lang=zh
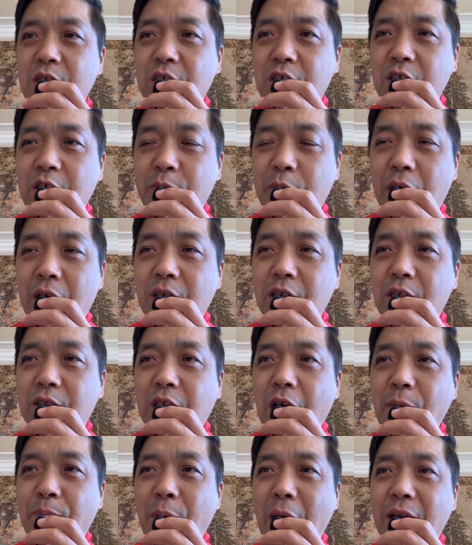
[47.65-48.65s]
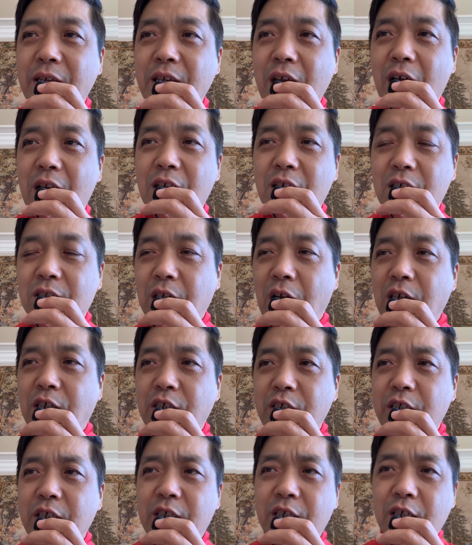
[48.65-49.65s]
里边呢，他扮演了他
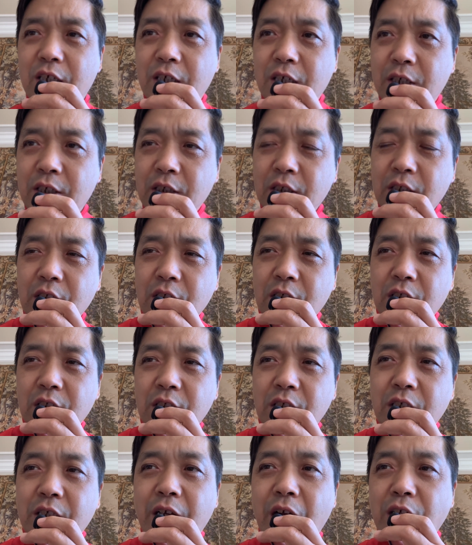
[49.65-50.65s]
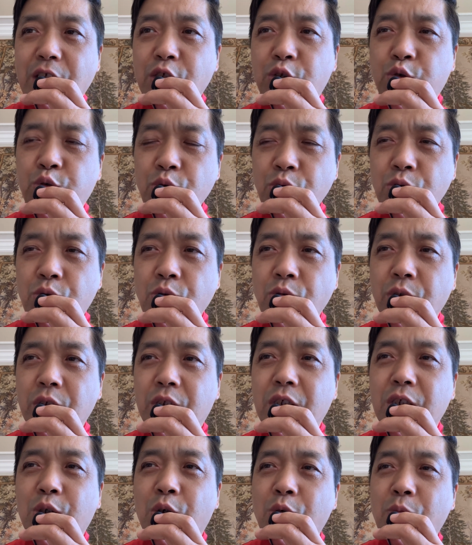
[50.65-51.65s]
是一个，应该是军工
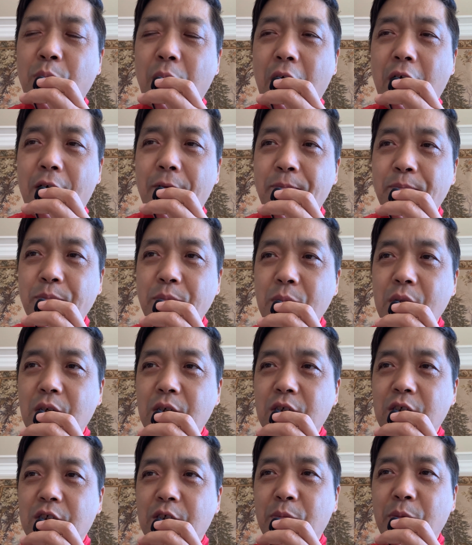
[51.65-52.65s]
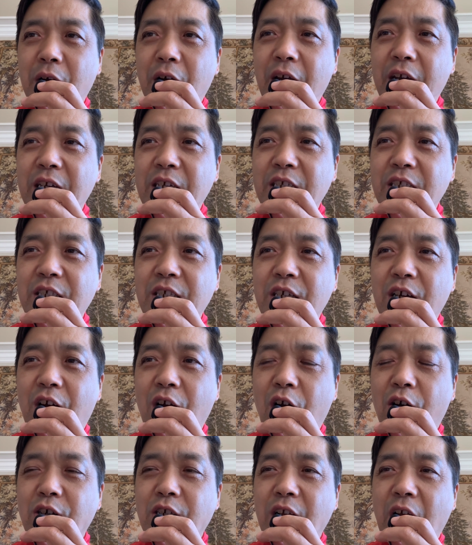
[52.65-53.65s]
系统吧，什么 A 一
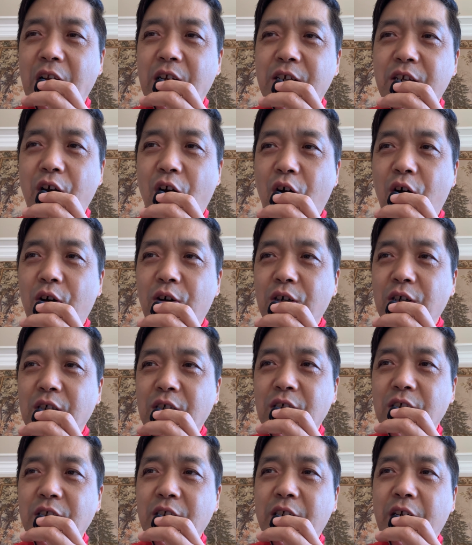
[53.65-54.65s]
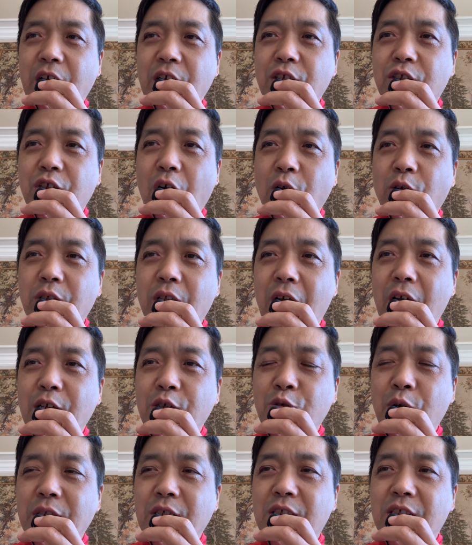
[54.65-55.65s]
号燃料，应该是导弹、
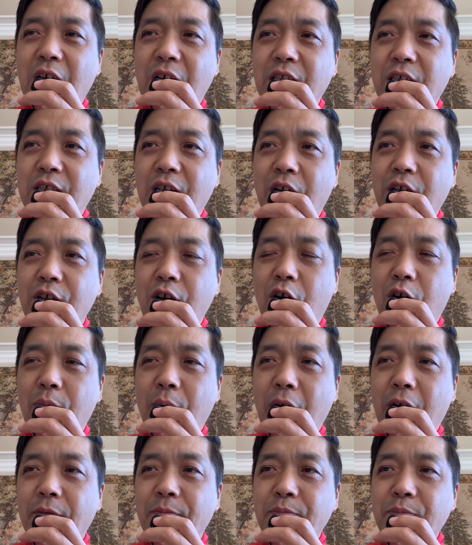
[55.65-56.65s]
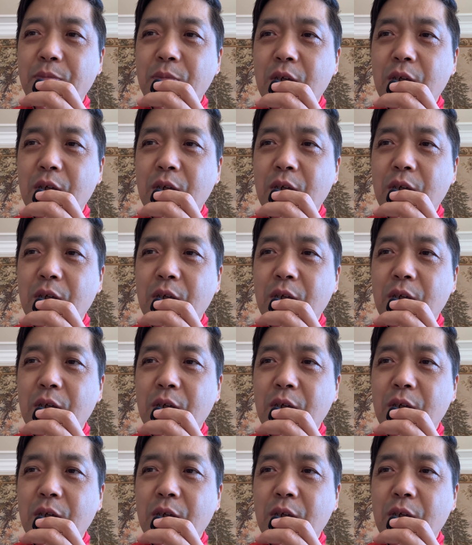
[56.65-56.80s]
原子弹的燃料吧。